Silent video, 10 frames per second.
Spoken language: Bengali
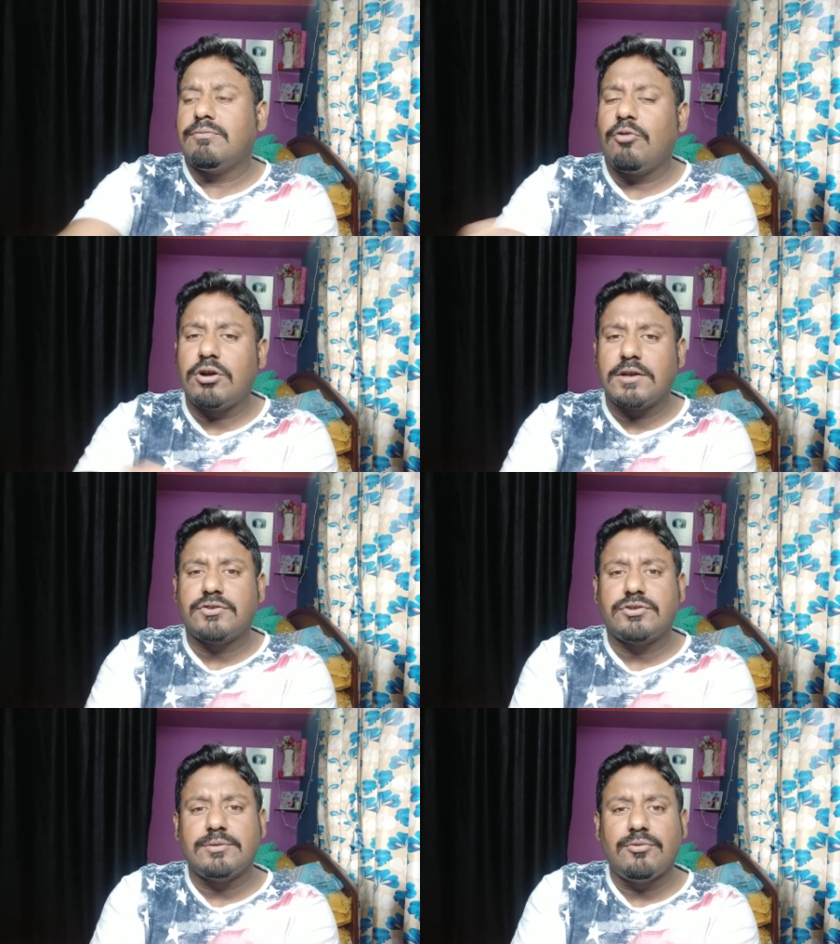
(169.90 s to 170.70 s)

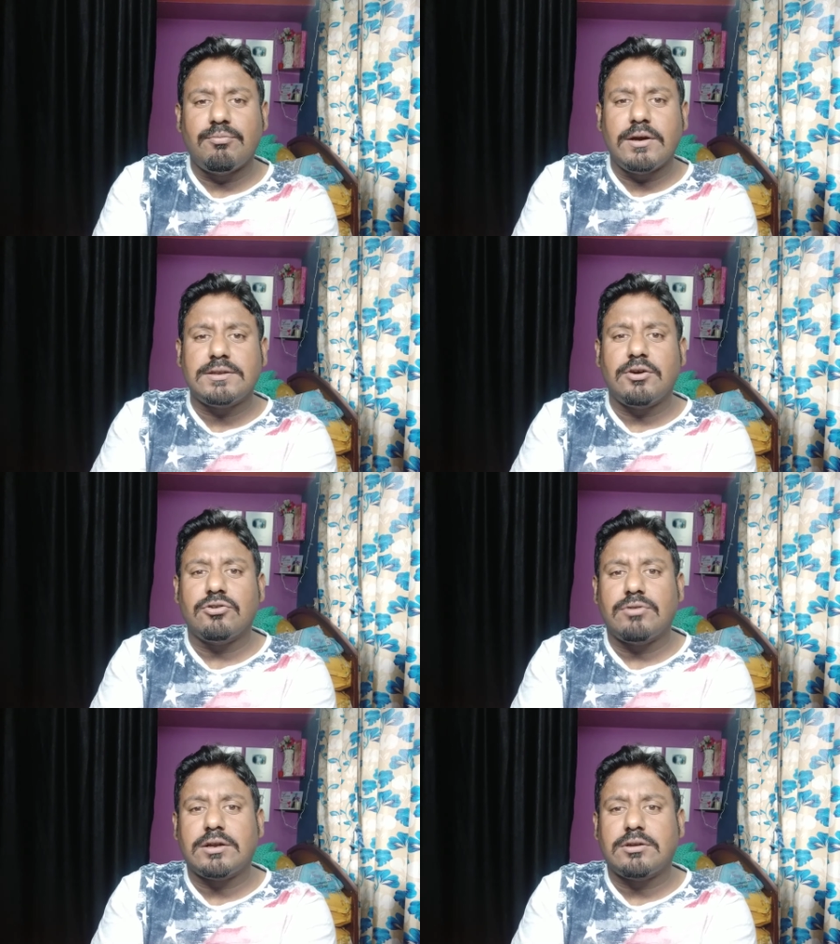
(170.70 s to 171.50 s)
মহারাষ্ট্রে মুম্বাইতে
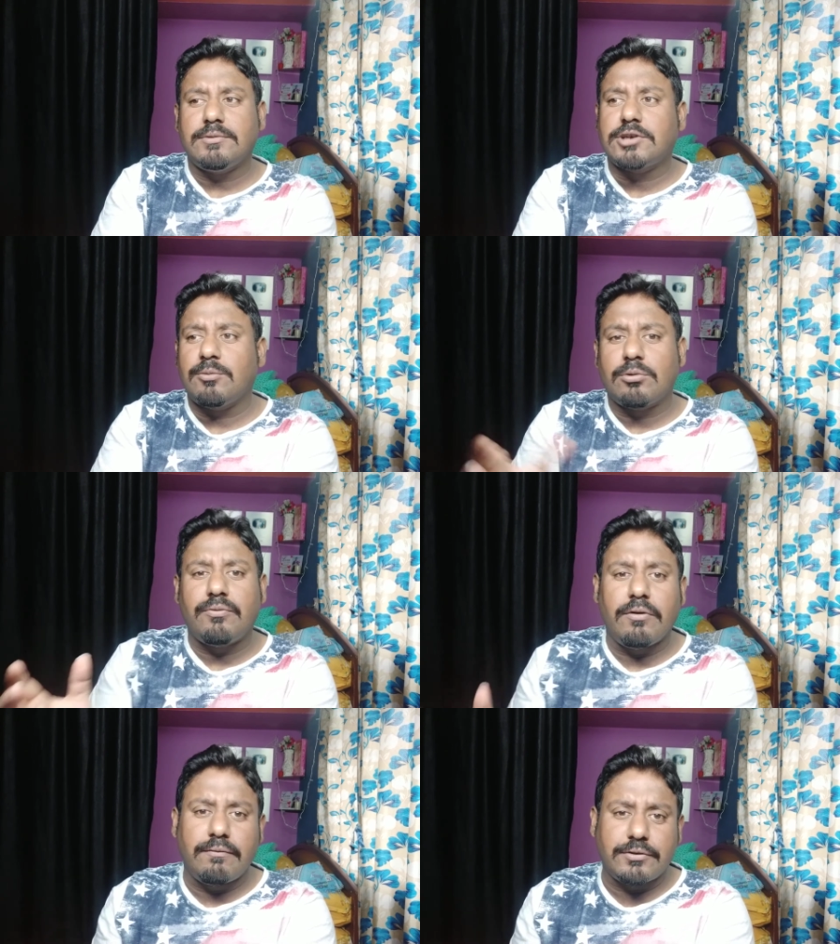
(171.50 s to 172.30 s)
হয়তো একটা বিশাল বড়
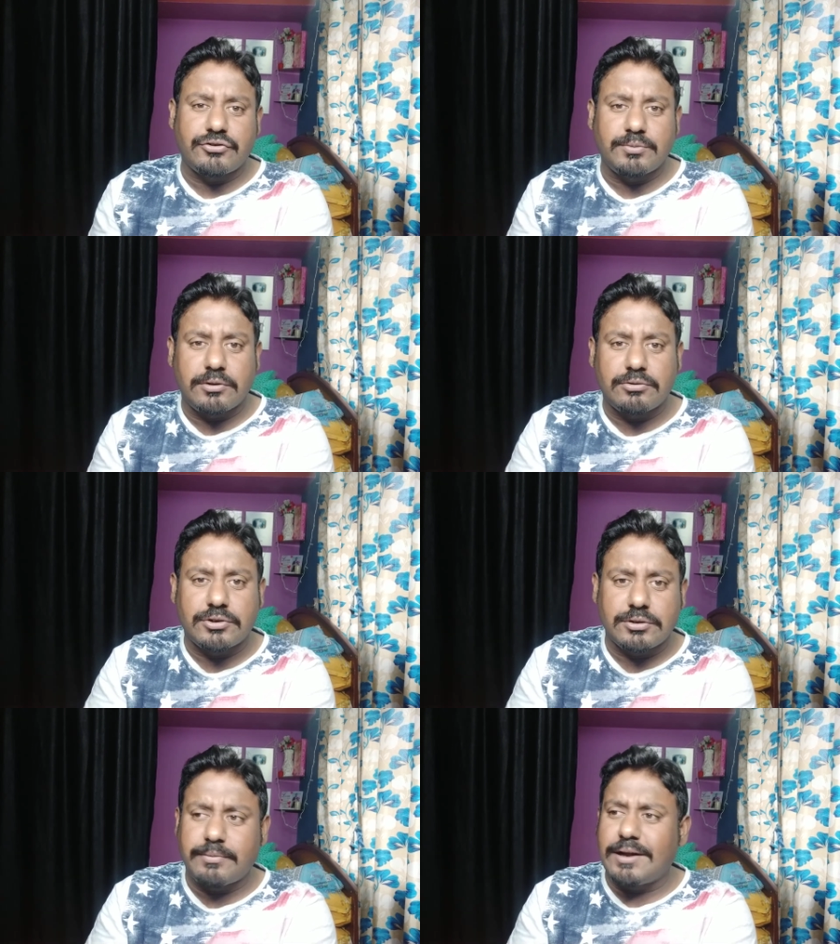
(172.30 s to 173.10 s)
ফিল্ম ফেস্টিভ্যাল
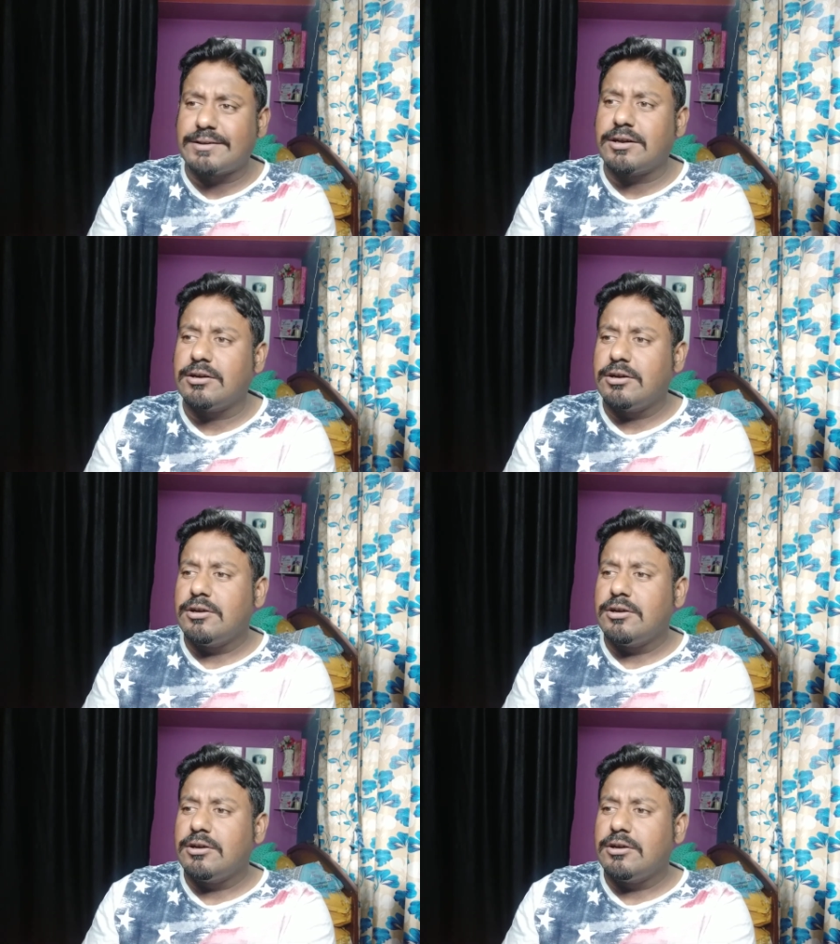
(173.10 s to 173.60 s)
হচ্ছে বা একটা